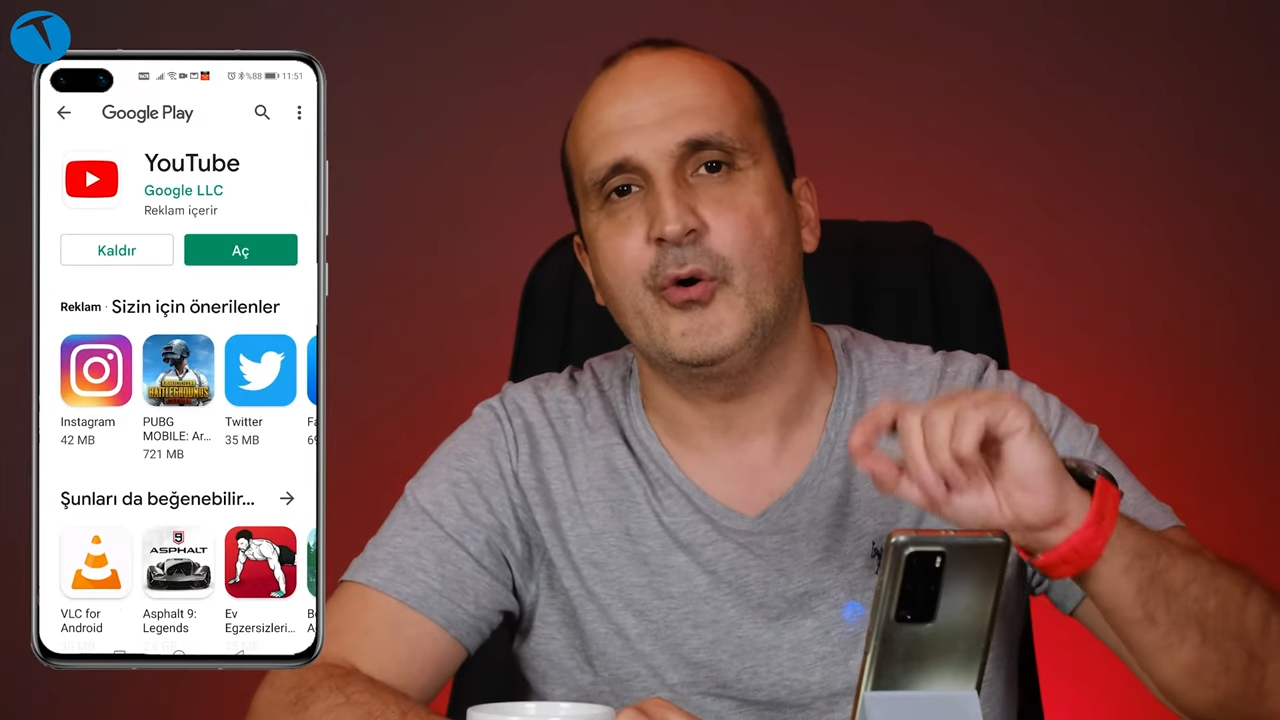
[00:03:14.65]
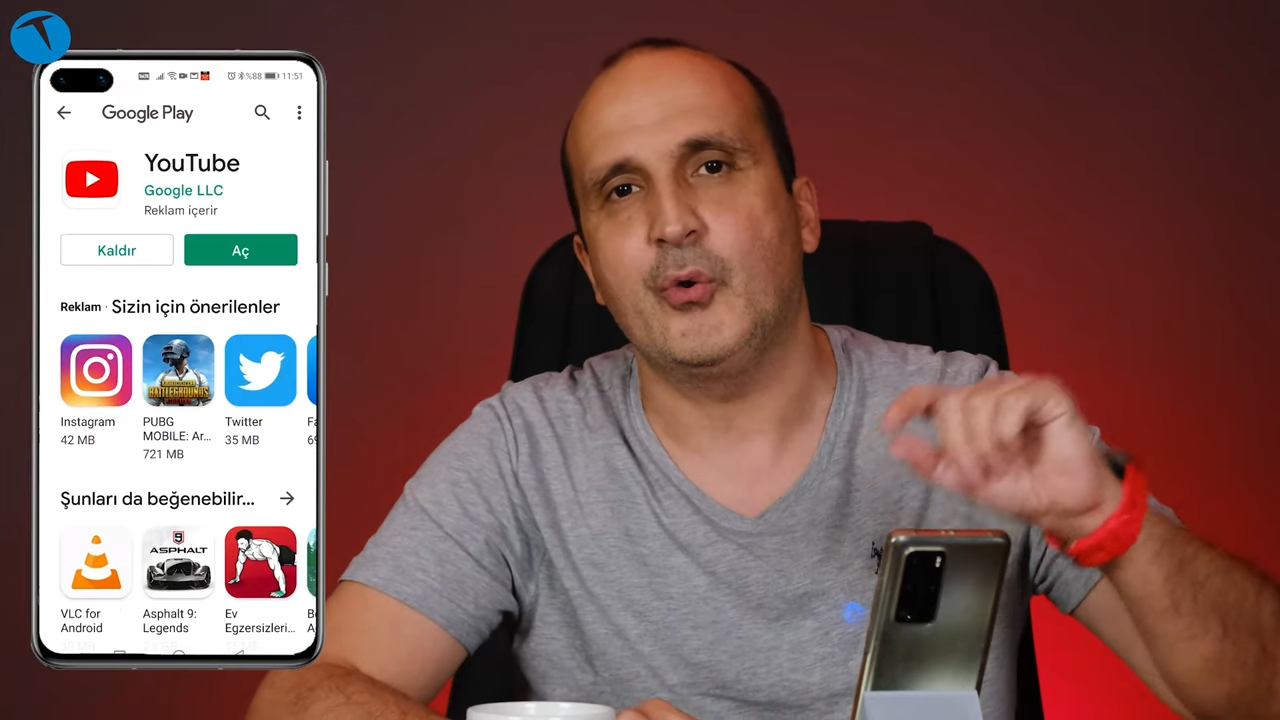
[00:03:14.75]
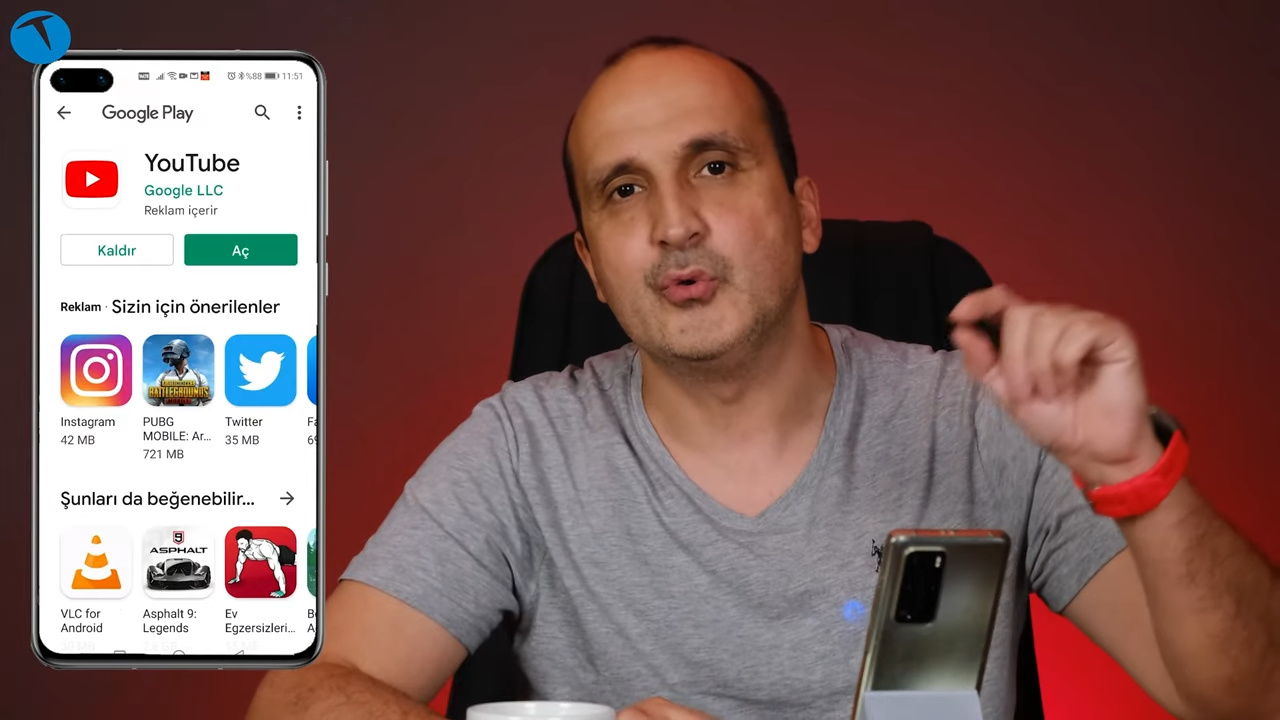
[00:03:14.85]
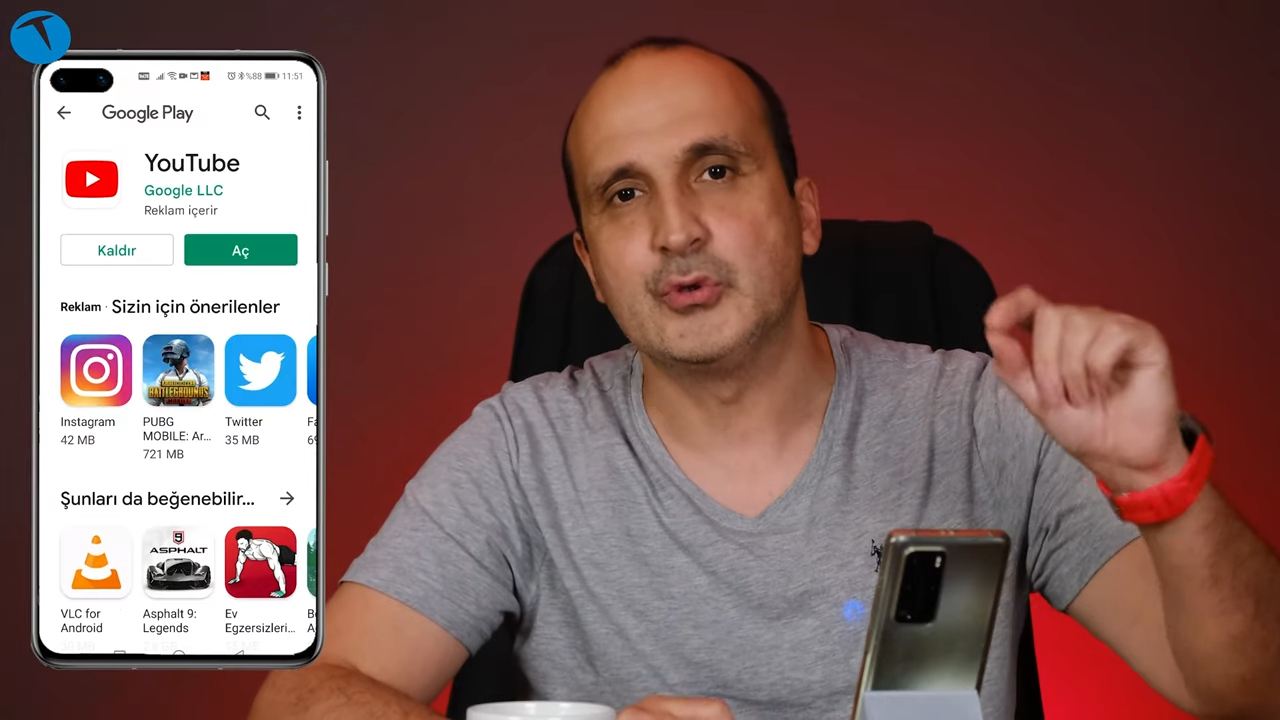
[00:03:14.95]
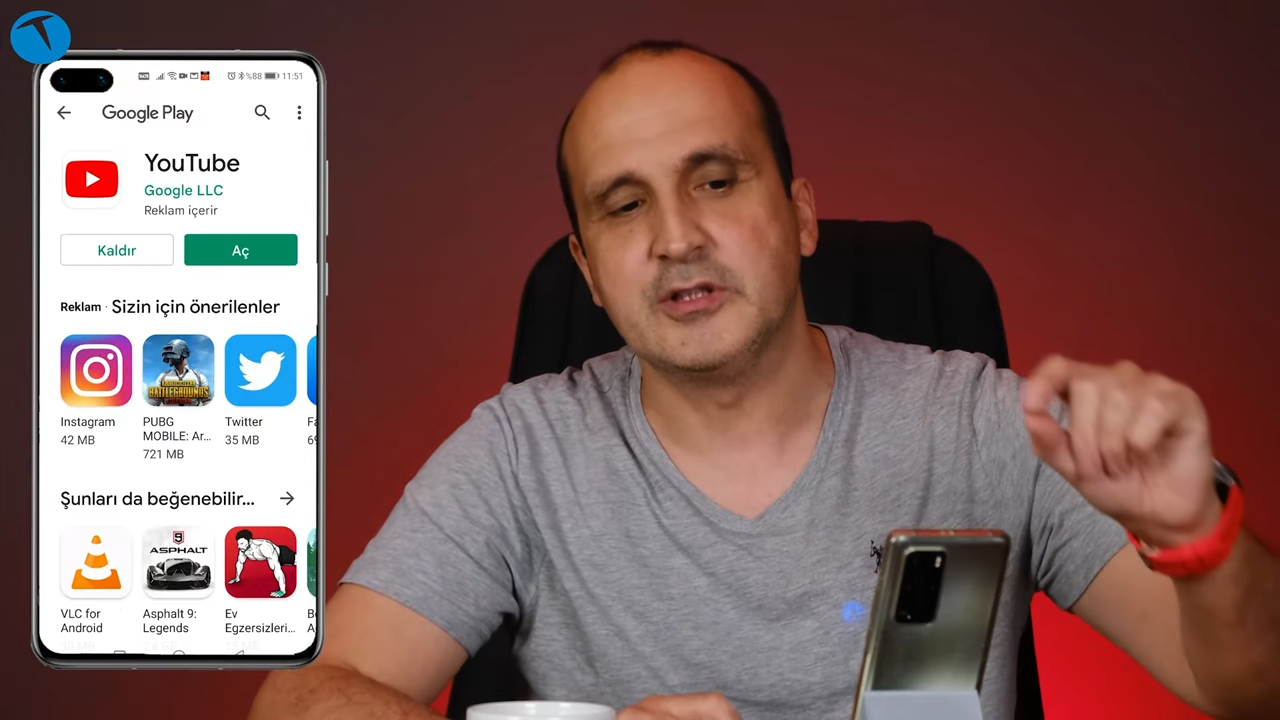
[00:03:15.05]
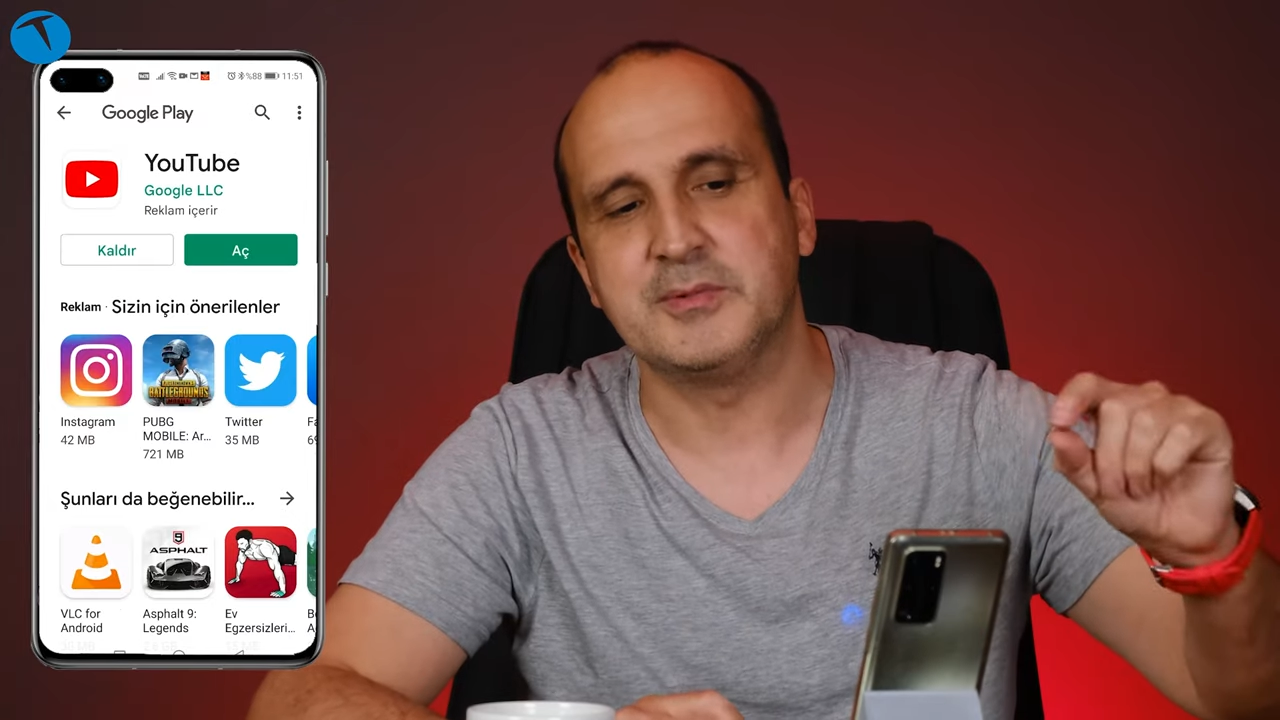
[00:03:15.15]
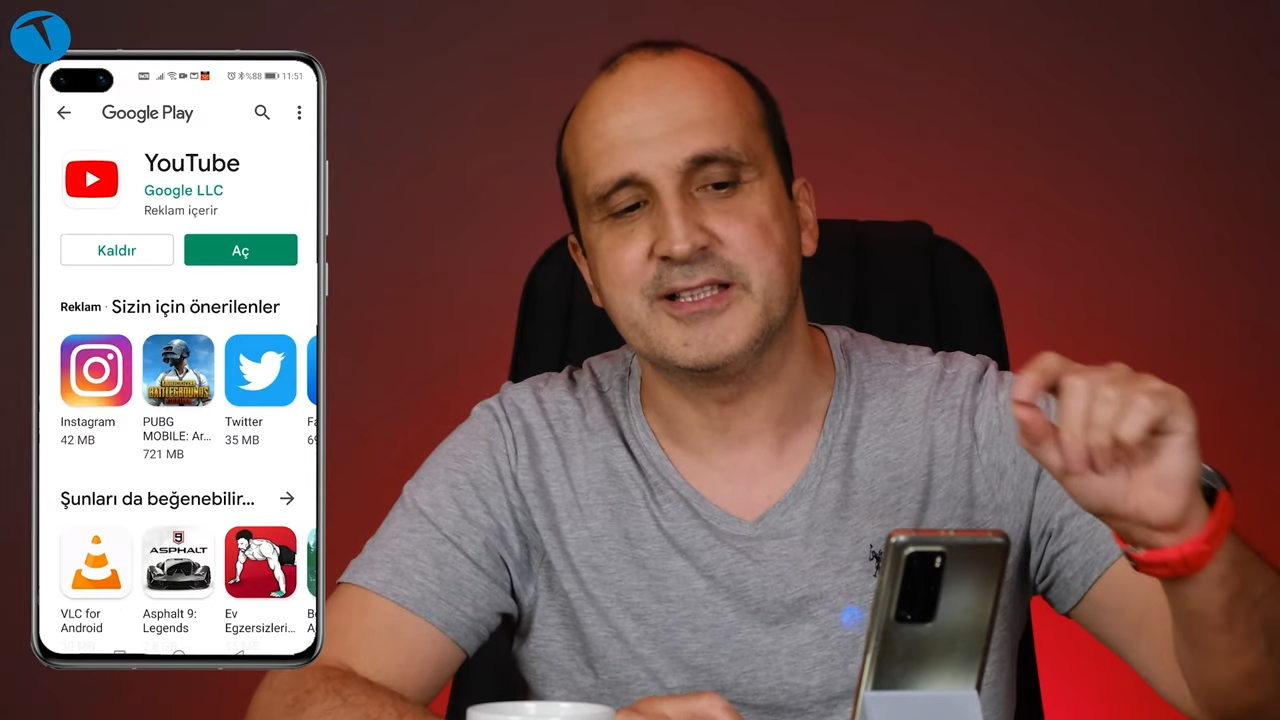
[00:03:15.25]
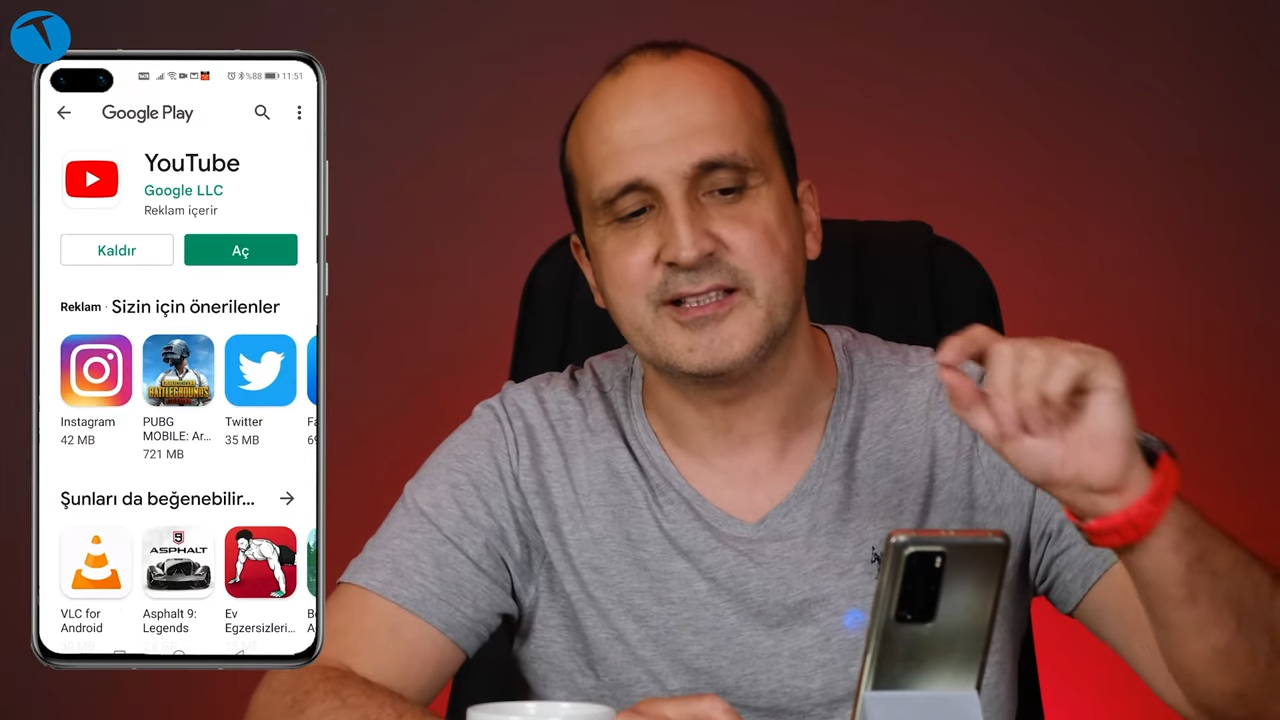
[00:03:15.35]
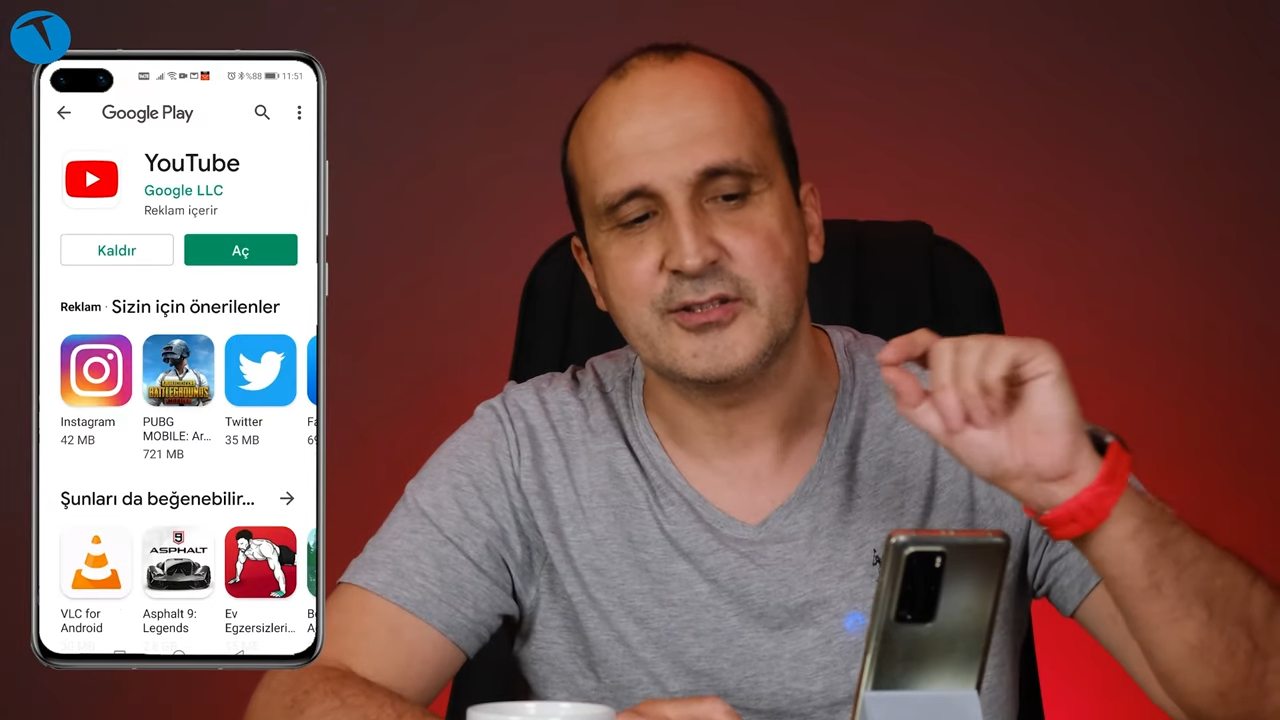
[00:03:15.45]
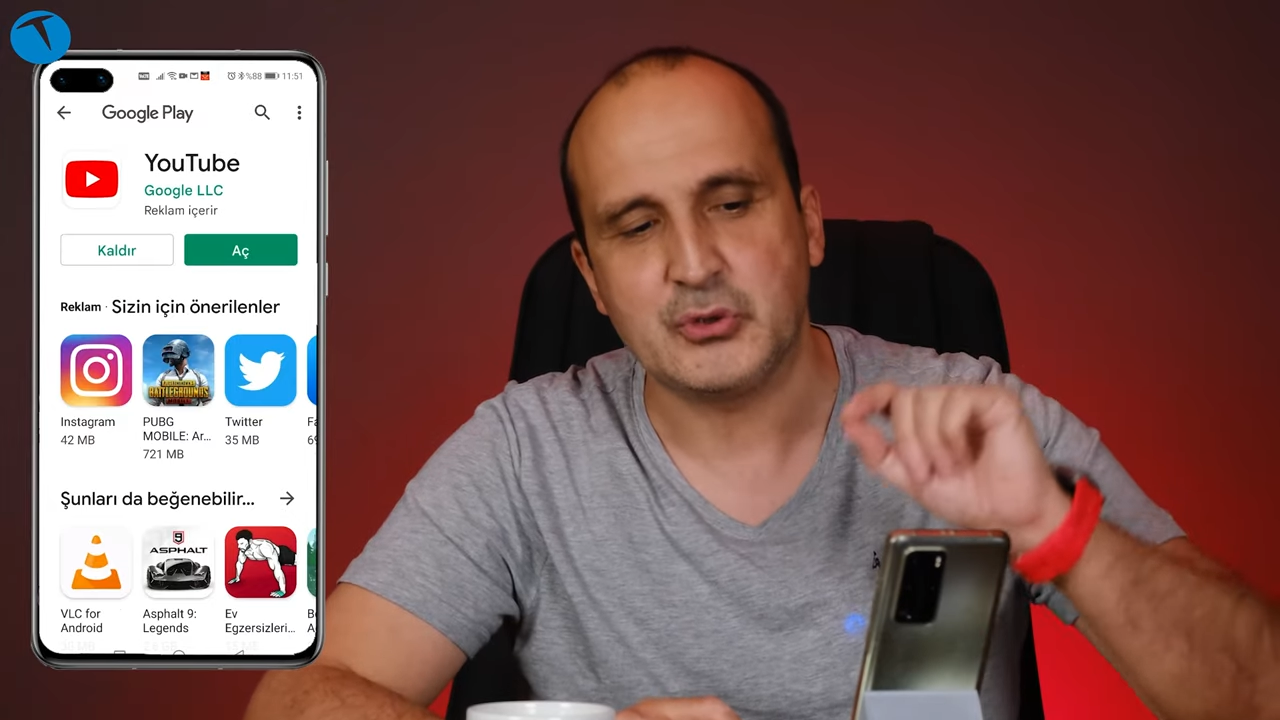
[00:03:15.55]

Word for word: o uygulamaları